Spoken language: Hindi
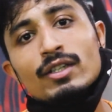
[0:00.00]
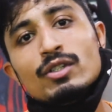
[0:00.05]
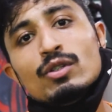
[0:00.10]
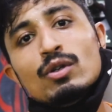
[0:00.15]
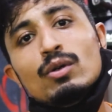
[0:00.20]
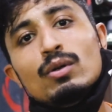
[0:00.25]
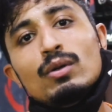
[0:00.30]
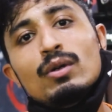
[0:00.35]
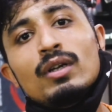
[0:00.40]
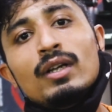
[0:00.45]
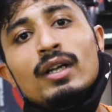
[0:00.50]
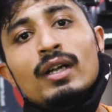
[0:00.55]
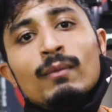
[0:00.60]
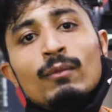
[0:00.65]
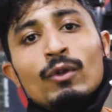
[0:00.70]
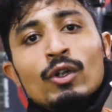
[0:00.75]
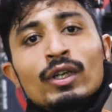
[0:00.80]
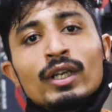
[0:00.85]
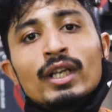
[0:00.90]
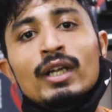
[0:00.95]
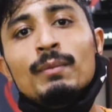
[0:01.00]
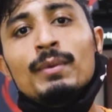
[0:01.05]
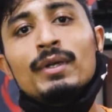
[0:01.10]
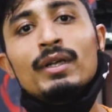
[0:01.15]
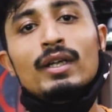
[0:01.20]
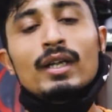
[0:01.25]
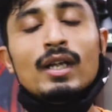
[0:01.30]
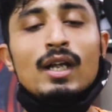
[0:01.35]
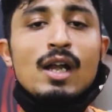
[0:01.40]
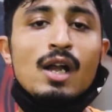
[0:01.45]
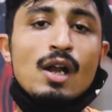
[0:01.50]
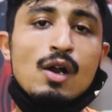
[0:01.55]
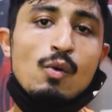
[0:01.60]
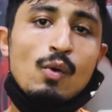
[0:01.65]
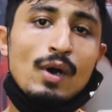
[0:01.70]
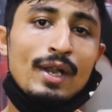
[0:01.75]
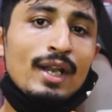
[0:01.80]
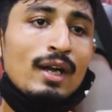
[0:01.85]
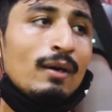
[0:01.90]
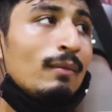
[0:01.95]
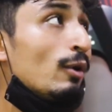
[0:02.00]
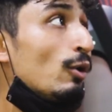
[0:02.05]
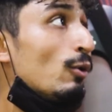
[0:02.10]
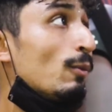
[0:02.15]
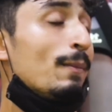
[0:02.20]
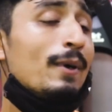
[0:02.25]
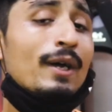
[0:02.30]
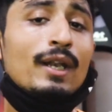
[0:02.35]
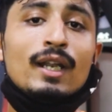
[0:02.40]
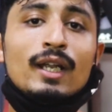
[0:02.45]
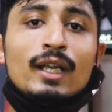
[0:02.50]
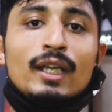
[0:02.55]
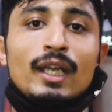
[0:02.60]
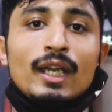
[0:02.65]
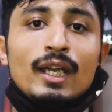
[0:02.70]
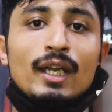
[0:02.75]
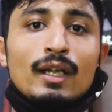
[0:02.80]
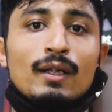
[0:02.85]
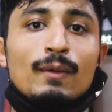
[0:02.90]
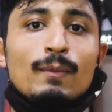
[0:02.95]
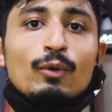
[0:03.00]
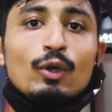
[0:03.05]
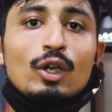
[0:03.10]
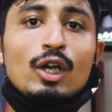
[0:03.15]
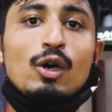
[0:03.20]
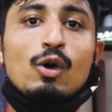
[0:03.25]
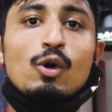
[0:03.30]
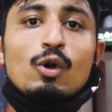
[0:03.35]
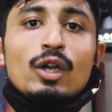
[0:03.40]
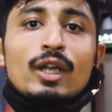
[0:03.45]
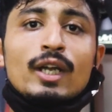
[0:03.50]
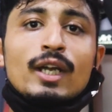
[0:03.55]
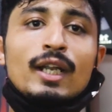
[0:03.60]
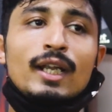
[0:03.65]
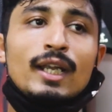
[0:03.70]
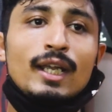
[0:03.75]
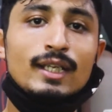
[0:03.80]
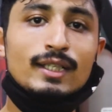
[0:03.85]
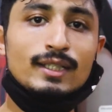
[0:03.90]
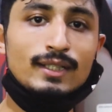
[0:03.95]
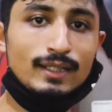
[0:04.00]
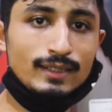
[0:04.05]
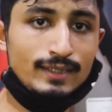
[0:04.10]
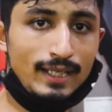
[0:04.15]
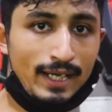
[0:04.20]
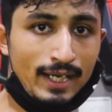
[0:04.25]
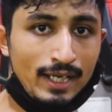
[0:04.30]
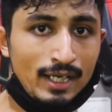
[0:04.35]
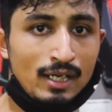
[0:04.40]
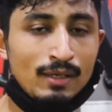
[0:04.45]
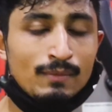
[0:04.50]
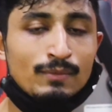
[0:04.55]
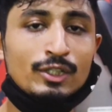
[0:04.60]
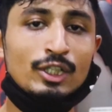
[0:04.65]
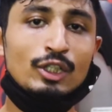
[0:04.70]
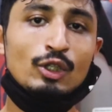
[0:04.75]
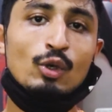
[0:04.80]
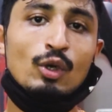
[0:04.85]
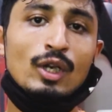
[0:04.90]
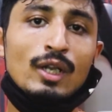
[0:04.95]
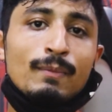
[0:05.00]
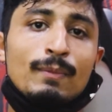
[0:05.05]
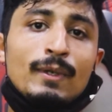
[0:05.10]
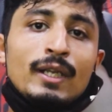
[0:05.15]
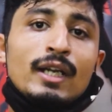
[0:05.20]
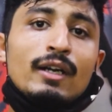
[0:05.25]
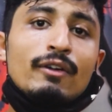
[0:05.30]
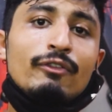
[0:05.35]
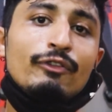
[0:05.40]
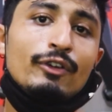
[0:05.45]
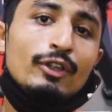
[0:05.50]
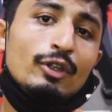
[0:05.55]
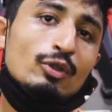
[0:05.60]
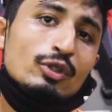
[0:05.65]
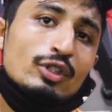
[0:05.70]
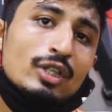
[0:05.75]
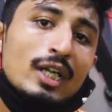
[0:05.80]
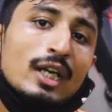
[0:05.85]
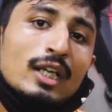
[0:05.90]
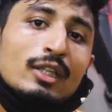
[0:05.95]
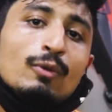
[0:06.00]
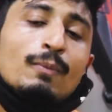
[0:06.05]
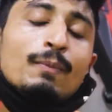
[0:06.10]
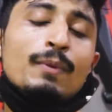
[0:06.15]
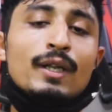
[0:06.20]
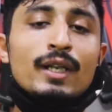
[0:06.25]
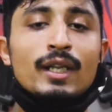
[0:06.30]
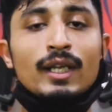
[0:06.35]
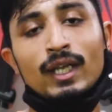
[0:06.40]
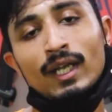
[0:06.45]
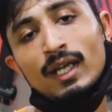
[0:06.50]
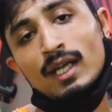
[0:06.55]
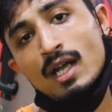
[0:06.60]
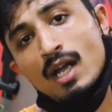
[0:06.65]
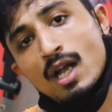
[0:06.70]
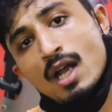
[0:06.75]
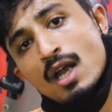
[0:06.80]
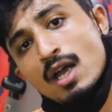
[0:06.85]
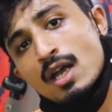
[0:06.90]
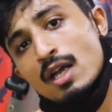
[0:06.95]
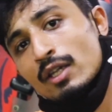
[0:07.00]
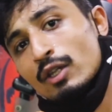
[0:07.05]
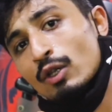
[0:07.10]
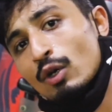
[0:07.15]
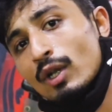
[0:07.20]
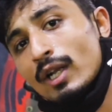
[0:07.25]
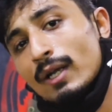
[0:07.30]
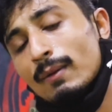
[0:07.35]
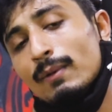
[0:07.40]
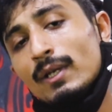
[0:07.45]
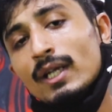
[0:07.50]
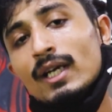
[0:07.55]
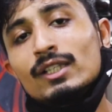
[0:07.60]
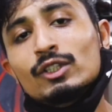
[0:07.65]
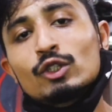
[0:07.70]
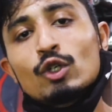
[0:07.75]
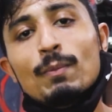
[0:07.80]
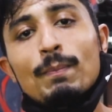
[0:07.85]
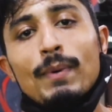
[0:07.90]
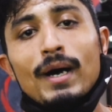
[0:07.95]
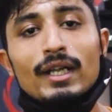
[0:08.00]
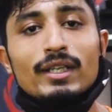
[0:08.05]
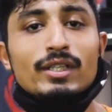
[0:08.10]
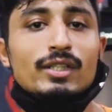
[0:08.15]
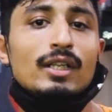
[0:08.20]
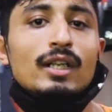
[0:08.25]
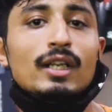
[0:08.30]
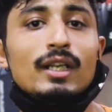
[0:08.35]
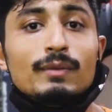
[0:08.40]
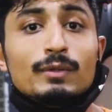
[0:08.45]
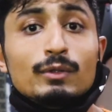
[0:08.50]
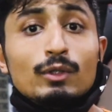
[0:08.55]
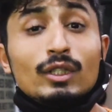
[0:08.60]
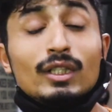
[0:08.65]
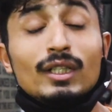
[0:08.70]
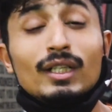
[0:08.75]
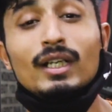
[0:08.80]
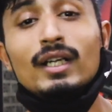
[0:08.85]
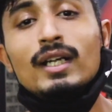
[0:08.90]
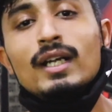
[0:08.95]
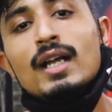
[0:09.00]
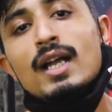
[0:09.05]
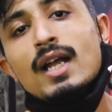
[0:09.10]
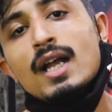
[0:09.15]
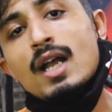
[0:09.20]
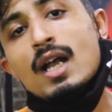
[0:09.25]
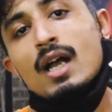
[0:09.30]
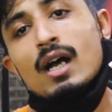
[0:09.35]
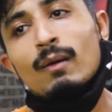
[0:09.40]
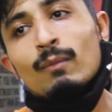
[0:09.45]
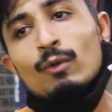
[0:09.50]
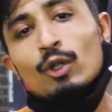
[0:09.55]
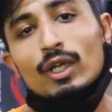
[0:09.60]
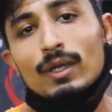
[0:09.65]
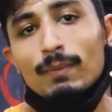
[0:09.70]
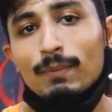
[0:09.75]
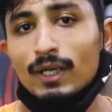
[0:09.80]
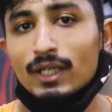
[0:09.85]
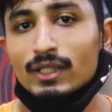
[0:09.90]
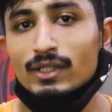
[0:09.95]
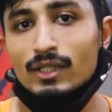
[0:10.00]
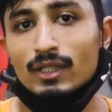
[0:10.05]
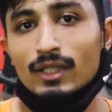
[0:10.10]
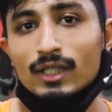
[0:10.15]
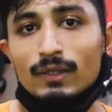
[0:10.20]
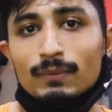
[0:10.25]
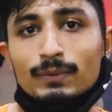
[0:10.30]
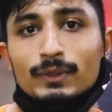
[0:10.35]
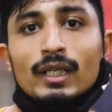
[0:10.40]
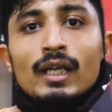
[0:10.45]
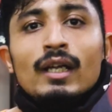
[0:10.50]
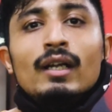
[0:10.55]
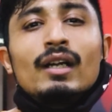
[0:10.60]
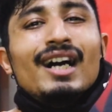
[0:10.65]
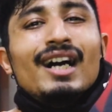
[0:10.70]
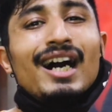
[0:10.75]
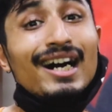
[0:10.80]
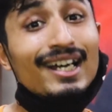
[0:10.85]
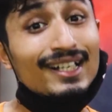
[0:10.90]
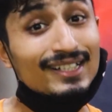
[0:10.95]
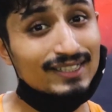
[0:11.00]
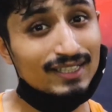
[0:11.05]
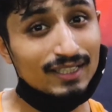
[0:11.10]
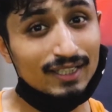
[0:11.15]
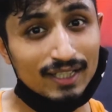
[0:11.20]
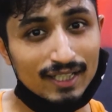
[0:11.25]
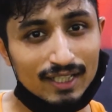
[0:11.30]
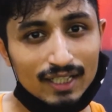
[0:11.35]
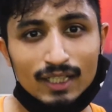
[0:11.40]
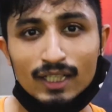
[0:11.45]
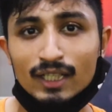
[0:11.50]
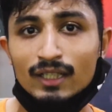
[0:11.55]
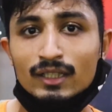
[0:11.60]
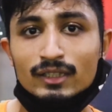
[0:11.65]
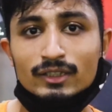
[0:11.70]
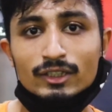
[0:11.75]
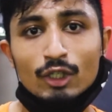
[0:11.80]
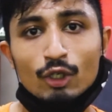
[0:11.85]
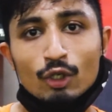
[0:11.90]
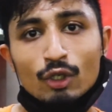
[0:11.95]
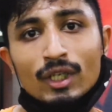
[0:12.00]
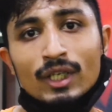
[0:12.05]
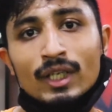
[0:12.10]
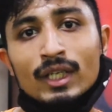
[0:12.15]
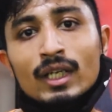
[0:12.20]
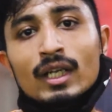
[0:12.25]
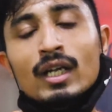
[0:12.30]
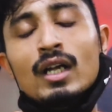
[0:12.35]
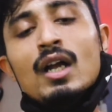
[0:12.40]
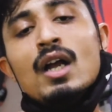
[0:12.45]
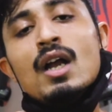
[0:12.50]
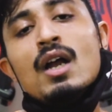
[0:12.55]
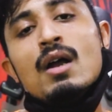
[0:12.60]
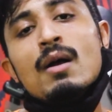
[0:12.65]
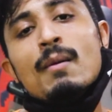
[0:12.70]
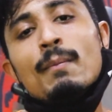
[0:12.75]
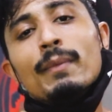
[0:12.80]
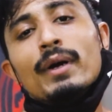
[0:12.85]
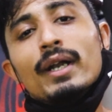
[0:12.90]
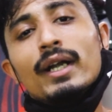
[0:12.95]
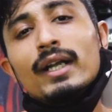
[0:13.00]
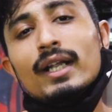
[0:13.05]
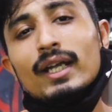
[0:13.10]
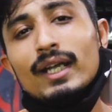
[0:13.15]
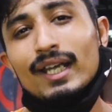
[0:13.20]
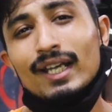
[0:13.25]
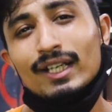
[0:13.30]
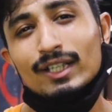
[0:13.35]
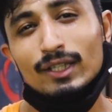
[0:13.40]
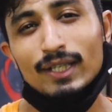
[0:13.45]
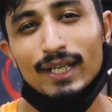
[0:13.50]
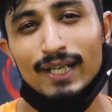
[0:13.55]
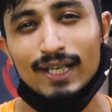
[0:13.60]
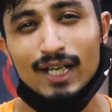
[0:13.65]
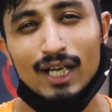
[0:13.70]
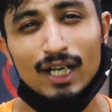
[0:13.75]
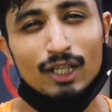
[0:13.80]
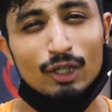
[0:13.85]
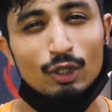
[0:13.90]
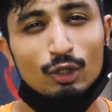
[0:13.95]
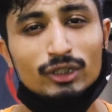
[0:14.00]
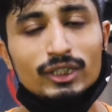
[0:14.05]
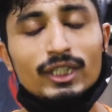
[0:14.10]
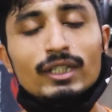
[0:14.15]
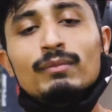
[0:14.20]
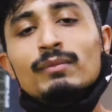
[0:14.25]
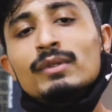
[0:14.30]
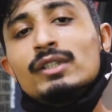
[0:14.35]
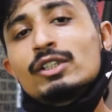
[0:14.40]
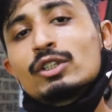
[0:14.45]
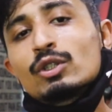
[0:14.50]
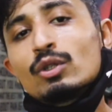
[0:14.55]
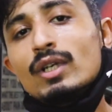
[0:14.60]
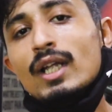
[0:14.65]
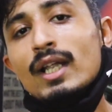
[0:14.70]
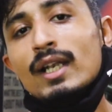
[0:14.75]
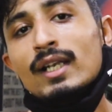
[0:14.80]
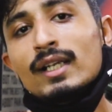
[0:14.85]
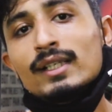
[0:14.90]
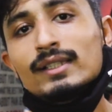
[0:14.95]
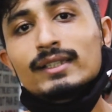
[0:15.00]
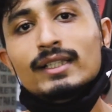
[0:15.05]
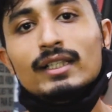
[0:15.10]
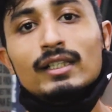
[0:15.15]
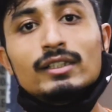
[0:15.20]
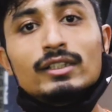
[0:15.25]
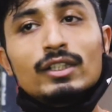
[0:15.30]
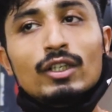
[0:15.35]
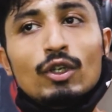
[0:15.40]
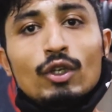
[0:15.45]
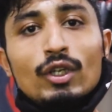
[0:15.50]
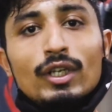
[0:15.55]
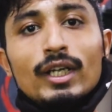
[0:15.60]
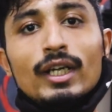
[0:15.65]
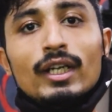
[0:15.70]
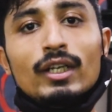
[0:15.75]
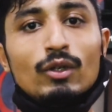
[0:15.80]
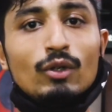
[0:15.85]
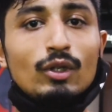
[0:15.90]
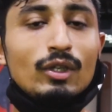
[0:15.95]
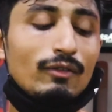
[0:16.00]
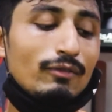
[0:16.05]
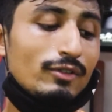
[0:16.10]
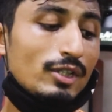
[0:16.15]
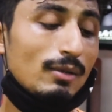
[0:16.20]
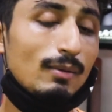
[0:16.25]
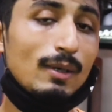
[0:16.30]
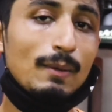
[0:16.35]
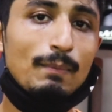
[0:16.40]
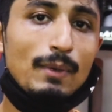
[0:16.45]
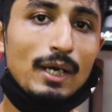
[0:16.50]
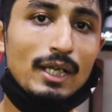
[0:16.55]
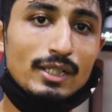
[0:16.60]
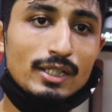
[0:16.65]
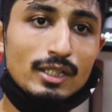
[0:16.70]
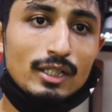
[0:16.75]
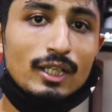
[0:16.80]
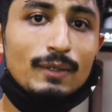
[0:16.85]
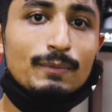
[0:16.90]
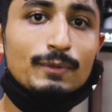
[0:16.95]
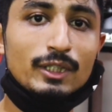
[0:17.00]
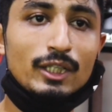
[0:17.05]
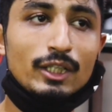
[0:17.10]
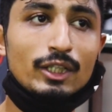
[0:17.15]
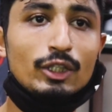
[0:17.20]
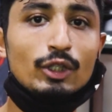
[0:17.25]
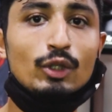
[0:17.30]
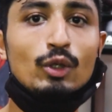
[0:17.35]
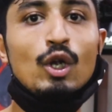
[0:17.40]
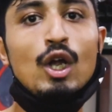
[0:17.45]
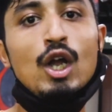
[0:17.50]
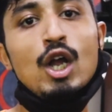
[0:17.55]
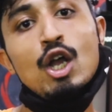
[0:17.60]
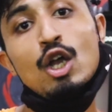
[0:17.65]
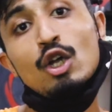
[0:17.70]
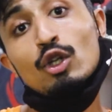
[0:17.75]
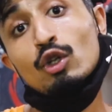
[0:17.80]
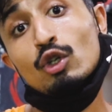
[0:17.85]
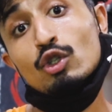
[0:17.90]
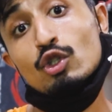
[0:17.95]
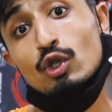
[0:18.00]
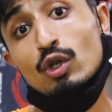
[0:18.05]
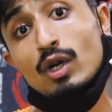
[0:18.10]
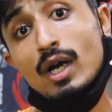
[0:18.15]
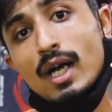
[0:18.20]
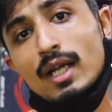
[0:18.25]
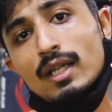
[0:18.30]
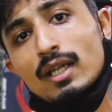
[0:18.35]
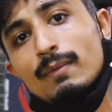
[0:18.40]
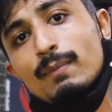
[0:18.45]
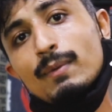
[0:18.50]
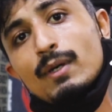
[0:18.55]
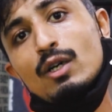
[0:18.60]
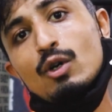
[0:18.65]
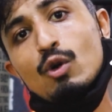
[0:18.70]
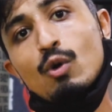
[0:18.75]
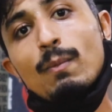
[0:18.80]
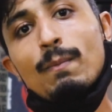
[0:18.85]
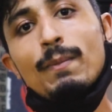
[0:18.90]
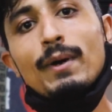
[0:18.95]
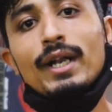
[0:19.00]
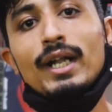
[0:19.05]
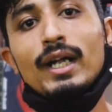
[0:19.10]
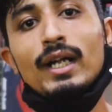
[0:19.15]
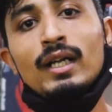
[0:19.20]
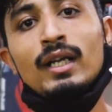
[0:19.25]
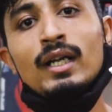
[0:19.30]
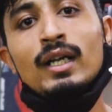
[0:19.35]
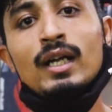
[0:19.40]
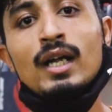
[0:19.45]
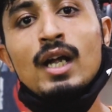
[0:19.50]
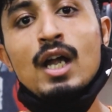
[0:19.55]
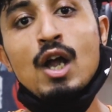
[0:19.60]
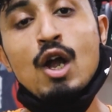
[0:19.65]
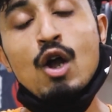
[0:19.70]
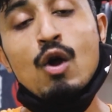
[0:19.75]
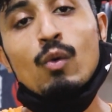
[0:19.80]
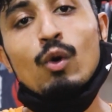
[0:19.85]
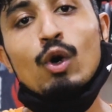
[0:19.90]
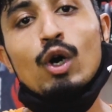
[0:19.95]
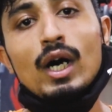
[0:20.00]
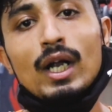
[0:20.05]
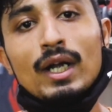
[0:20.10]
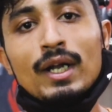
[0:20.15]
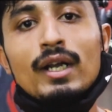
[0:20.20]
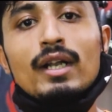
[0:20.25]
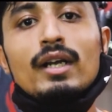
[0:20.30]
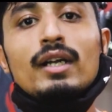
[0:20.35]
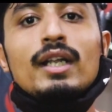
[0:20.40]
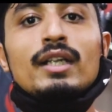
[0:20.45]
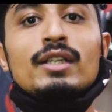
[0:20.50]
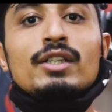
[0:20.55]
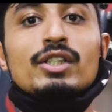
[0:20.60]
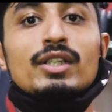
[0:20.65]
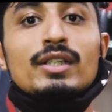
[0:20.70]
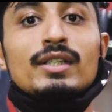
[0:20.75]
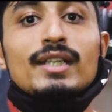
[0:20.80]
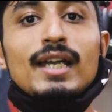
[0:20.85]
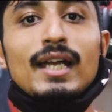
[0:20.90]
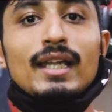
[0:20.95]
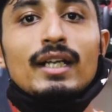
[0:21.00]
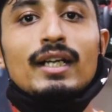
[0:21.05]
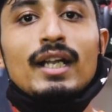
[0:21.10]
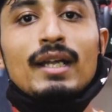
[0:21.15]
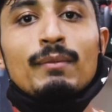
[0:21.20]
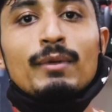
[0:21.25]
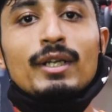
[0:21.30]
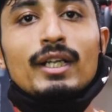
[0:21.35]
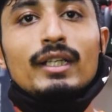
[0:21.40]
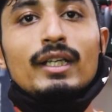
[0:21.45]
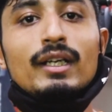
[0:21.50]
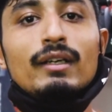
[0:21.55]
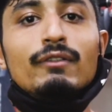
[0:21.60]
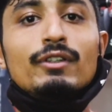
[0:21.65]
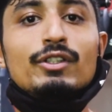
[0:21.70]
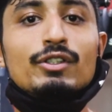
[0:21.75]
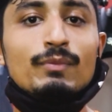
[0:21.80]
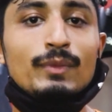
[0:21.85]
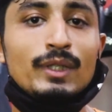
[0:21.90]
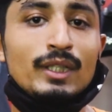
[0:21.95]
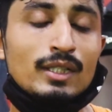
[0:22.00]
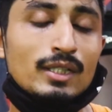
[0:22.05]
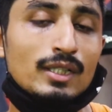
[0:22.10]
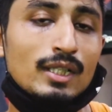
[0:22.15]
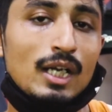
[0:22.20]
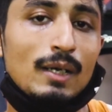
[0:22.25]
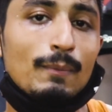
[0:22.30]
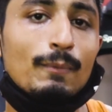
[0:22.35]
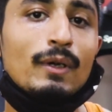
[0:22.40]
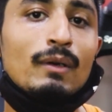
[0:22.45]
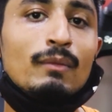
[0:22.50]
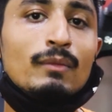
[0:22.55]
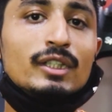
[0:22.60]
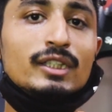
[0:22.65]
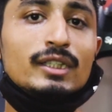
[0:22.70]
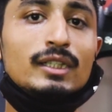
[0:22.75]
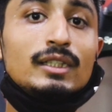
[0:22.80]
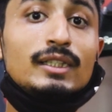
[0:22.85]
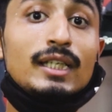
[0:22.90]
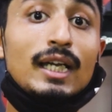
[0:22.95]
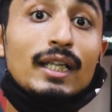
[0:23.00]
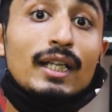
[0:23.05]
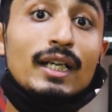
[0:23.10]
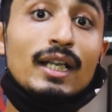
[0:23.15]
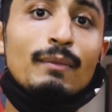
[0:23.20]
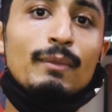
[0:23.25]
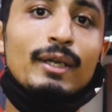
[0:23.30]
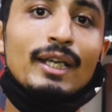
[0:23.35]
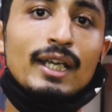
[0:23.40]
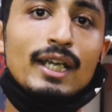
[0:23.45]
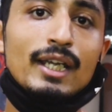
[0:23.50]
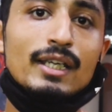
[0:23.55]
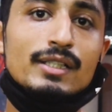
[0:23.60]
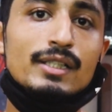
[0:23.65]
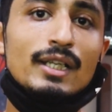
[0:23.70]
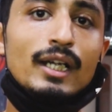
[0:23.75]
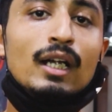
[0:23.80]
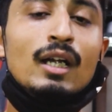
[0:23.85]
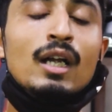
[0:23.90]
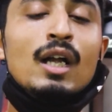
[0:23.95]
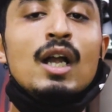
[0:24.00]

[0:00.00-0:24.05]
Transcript: ये जो हम लोग ने अभी वन आर्म ऊपर रख के पूरा होल्ड करके सेकेंड आर्म से दो रैप लिया फिर दूसरा हाथ ऊपर रख के दो रैप लिया इसको पार्शल रैप बोलते हैं हम लोग ये पार्शल रैप हर सेट के लिए करना ज़रूरी नहीं है बट एक एक हाथ दो सेट में इसको डालना इसके लिए ज़रूरी है क्योंकि जब आप पार्शल रैप्स करते हो तो जो हाथ आपका ऊपर है वो अंडर टेंशन ज़्यादा टाइम रहता है विच मीन्स आपका मसल ज़्यादा टाइम एंगेज है